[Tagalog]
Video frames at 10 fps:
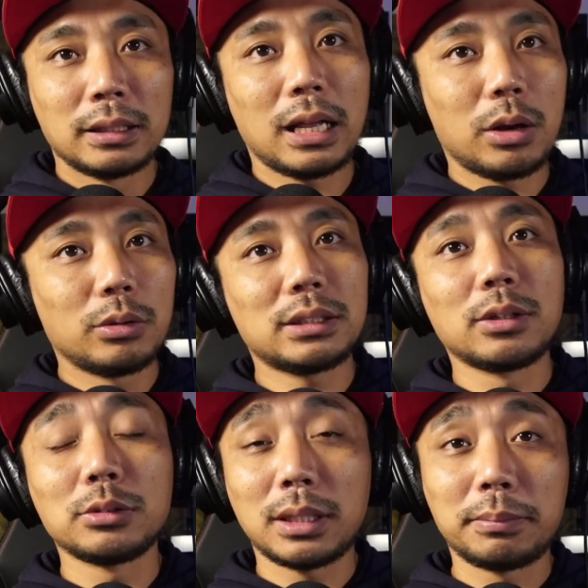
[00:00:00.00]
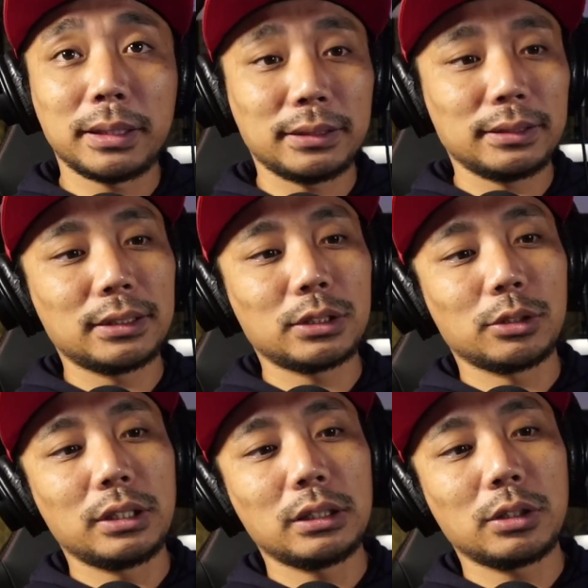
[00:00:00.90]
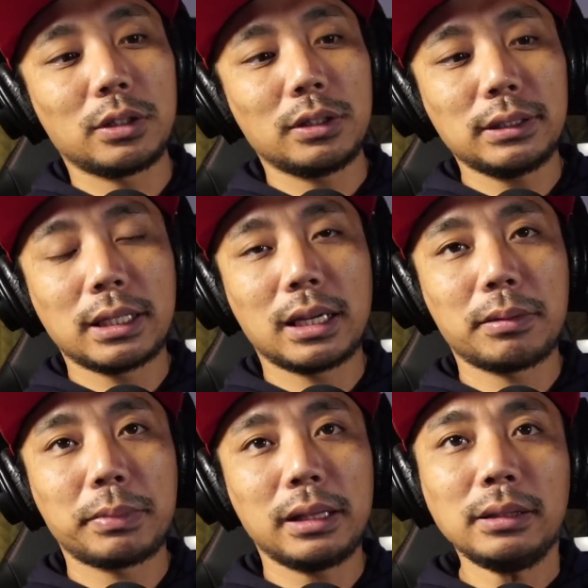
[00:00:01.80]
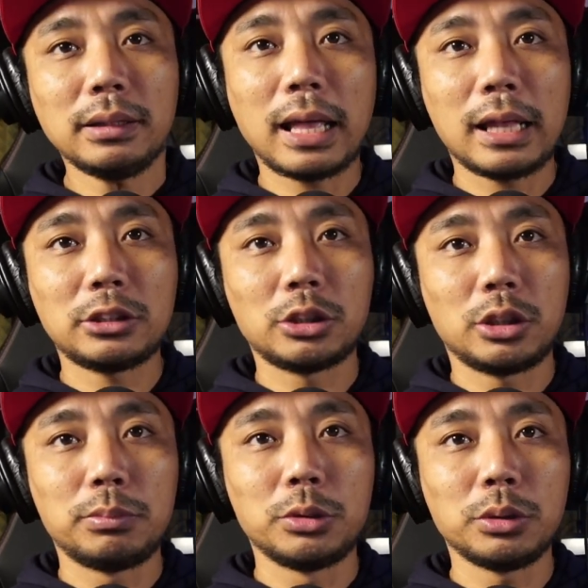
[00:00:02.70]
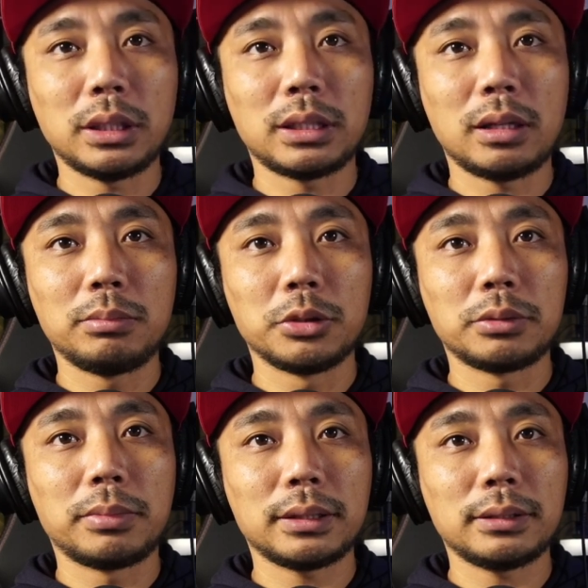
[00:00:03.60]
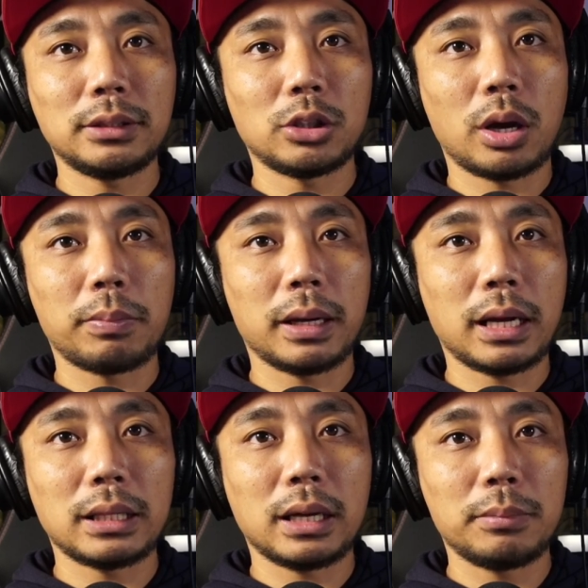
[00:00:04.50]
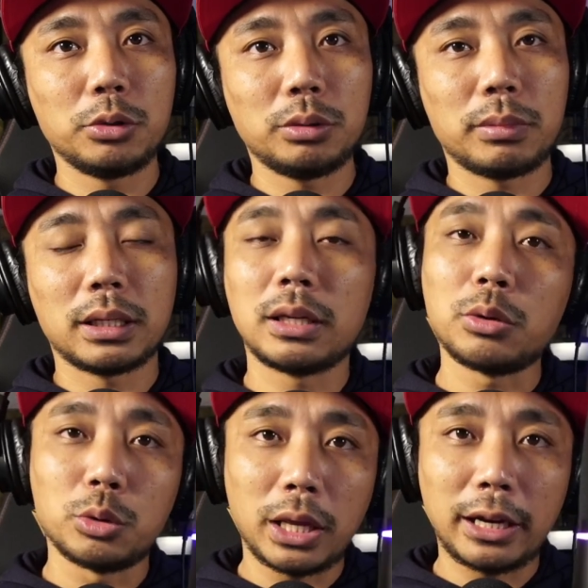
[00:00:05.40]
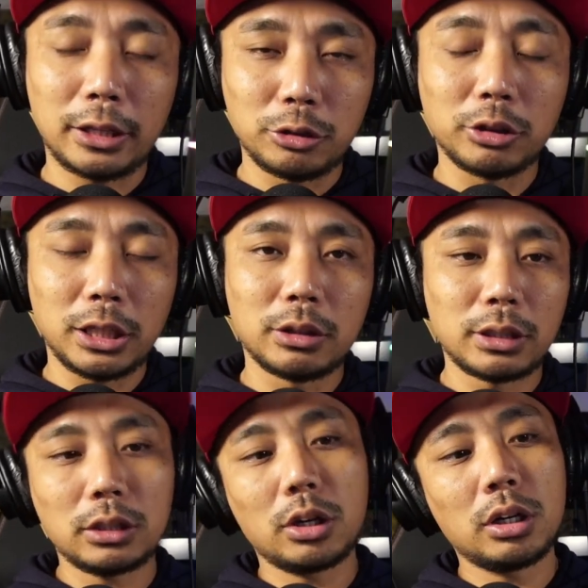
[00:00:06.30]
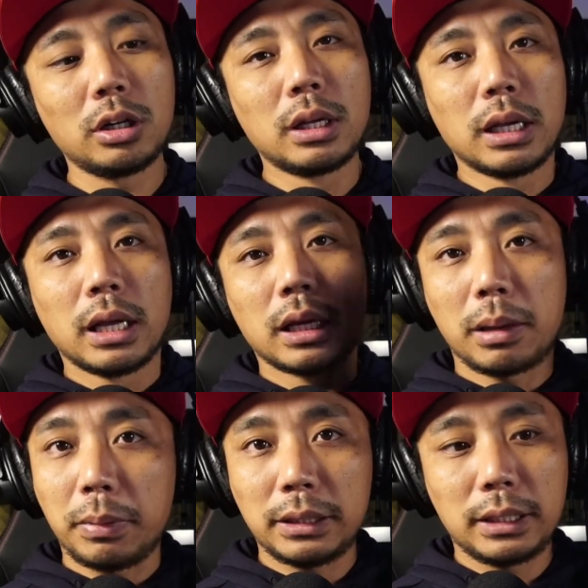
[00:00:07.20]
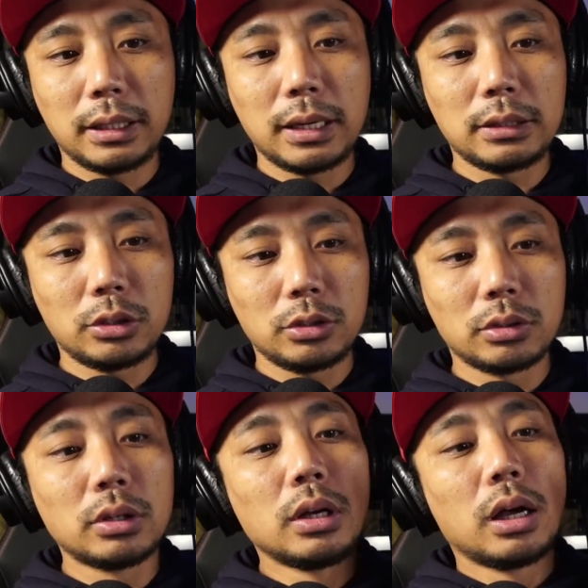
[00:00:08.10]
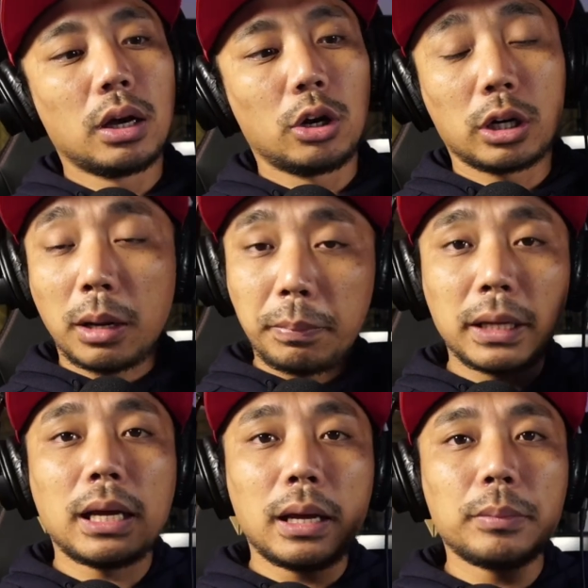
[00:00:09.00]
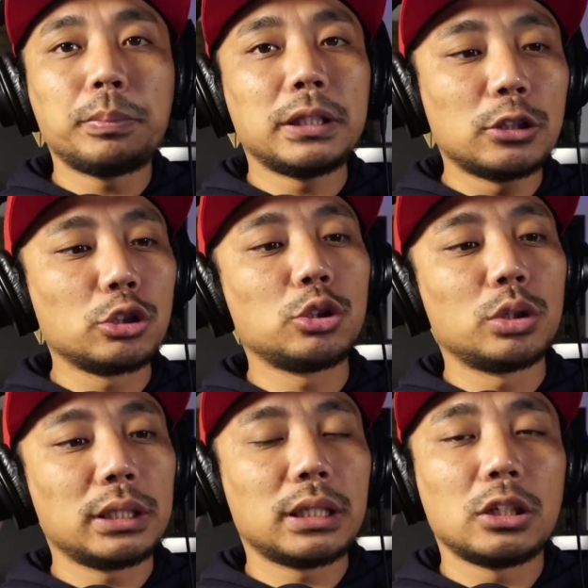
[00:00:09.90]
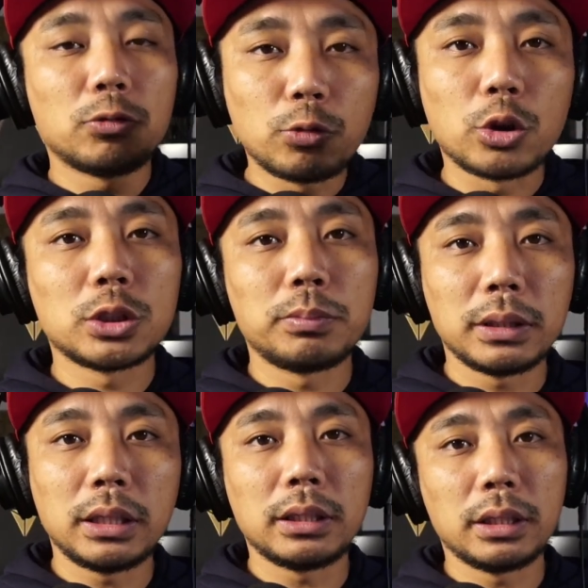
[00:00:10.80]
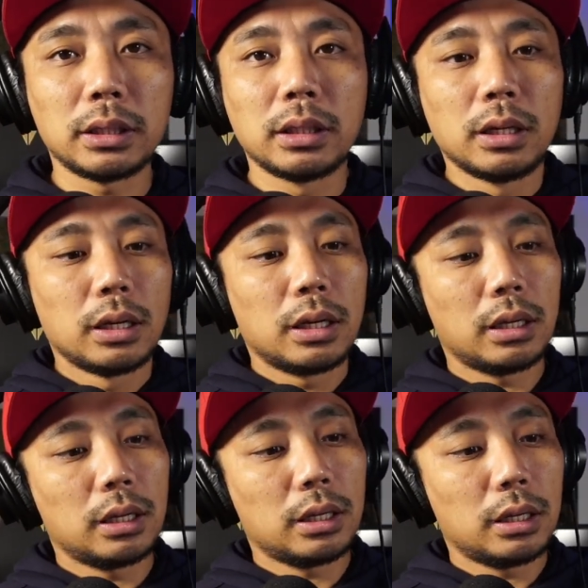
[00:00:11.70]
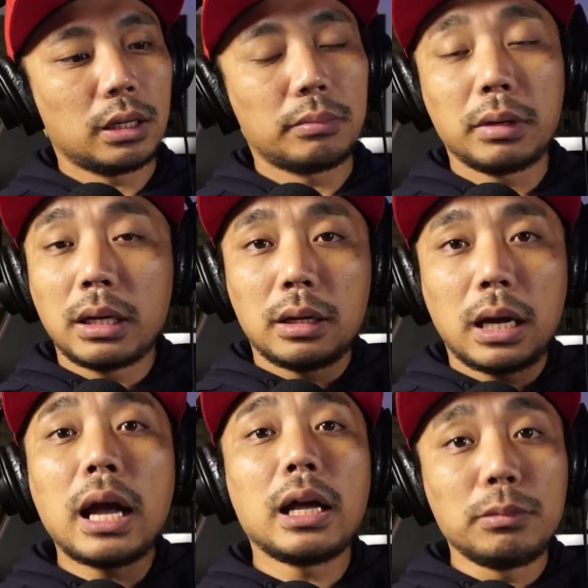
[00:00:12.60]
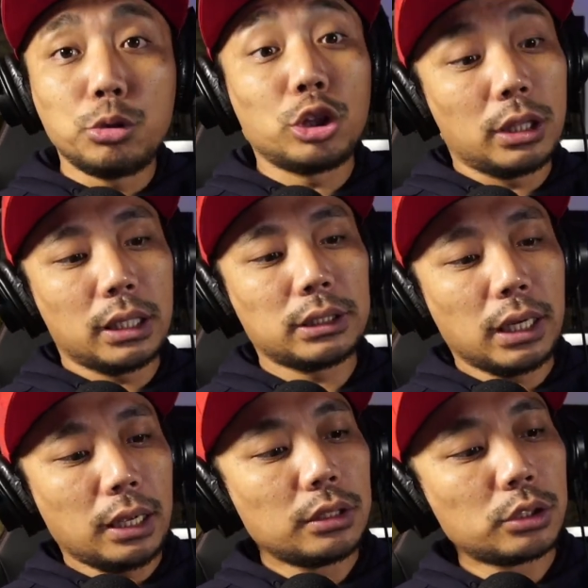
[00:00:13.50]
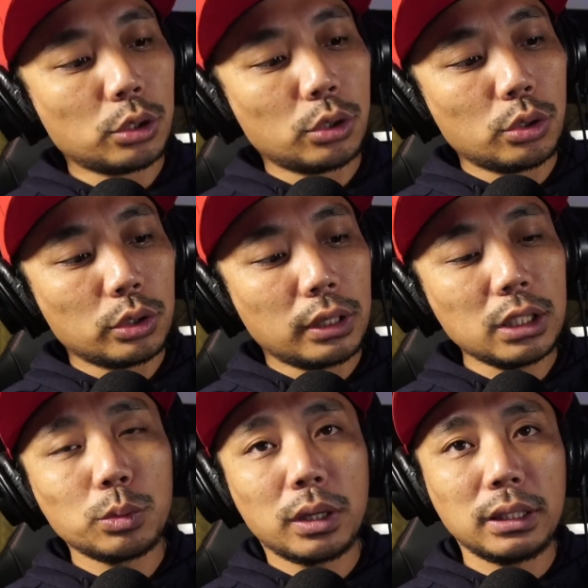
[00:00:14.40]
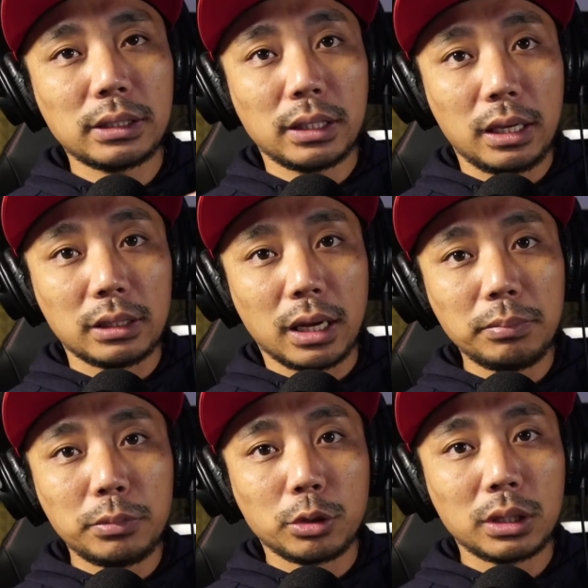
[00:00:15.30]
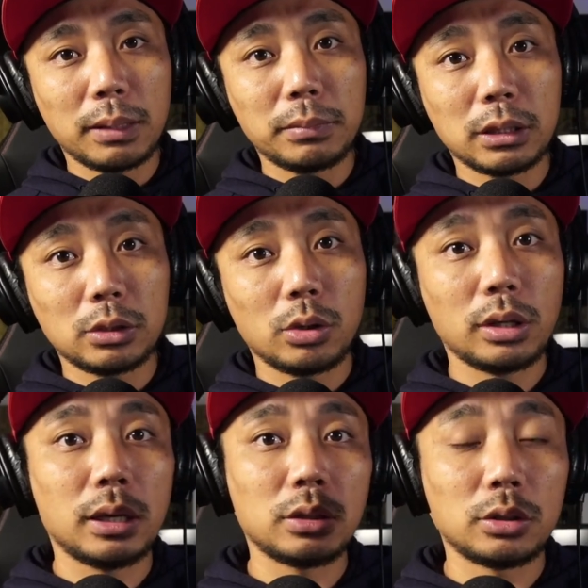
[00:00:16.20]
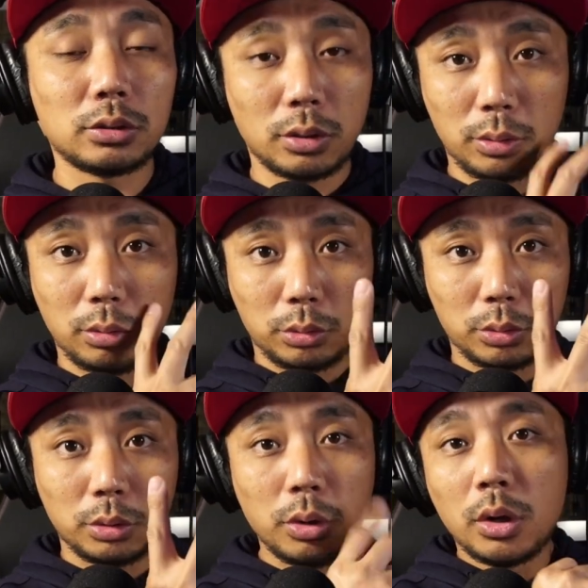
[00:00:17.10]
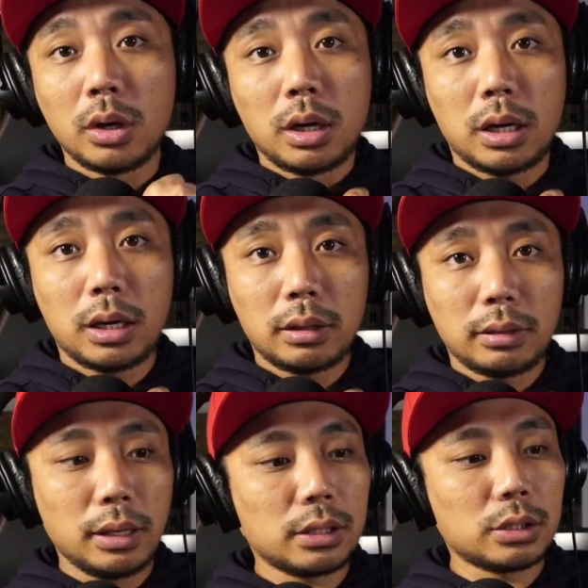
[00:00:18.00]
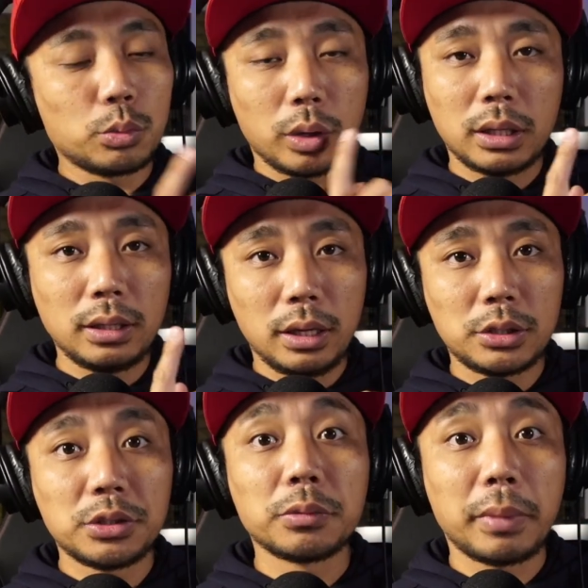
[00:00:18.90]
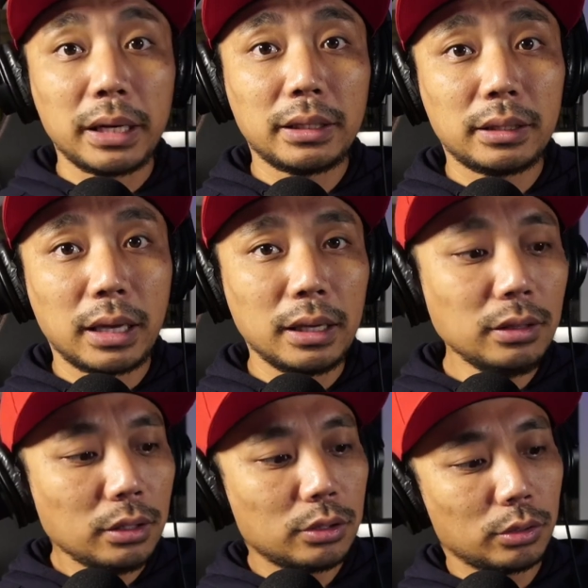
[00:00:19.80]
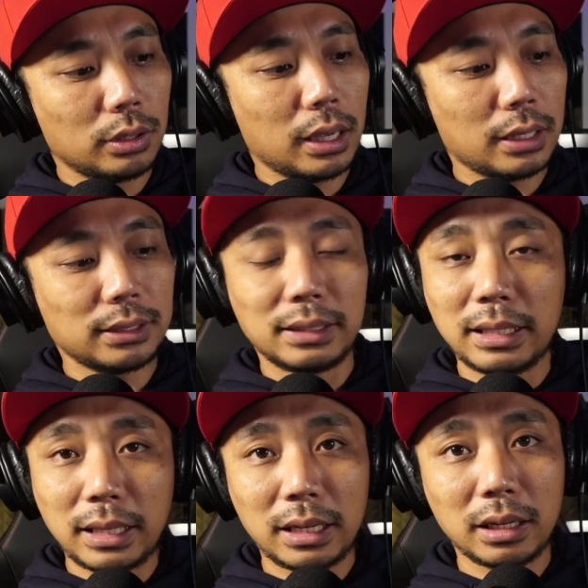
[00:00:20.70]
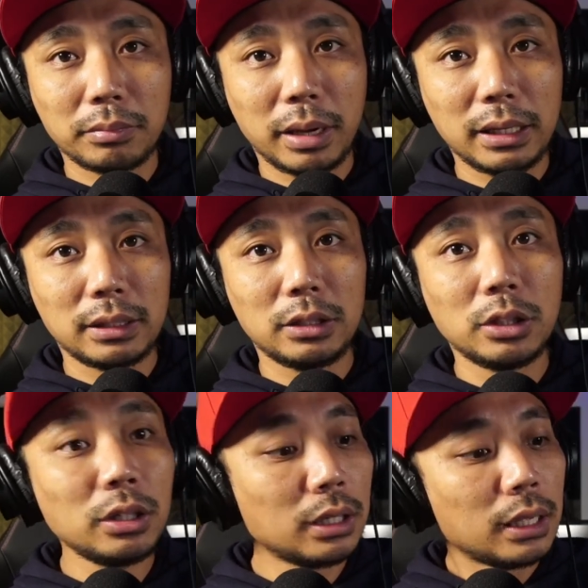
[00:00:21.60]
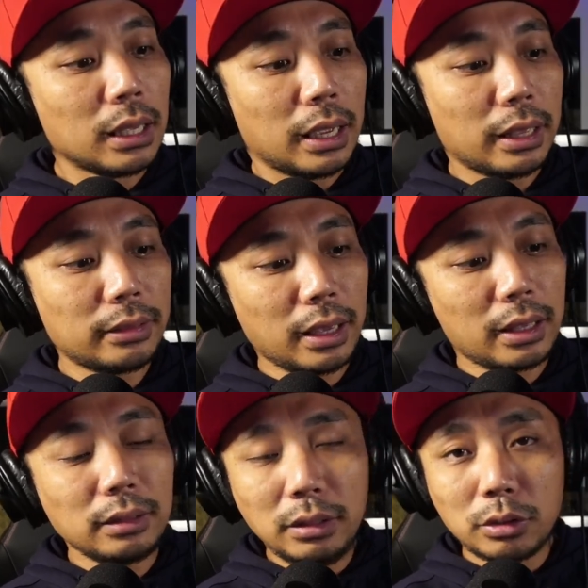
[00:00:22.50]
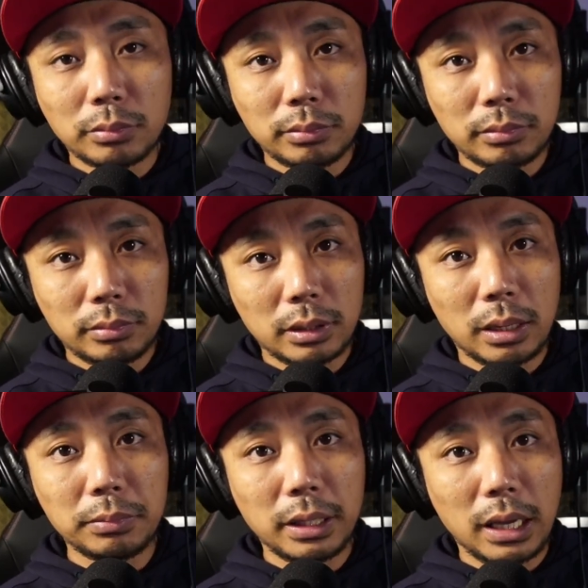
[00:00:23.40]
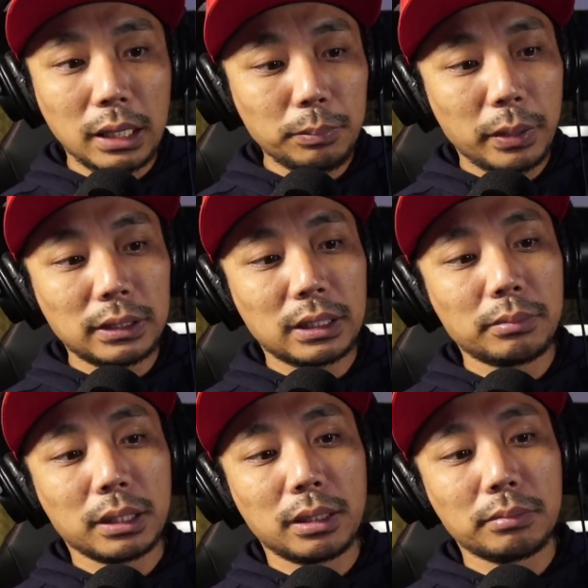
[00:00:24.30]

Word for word: Now, let's go to the buttons. So dito sa harapan, that's your mute and unmute button. So kapag ka nakamute, magiging kulay red yung ilaw na to. Kapag tinanggal nyo yung, or kapag ka pinindot nyo ulit yan, of course, magiging uh, ah, ma-unmute na siya. So, this one is a knob. Yung knob na to can control two uh, things. One is yung mic gain, yung lakas at hina ng mic ninyo. And then, yung knob na yan, pwede rin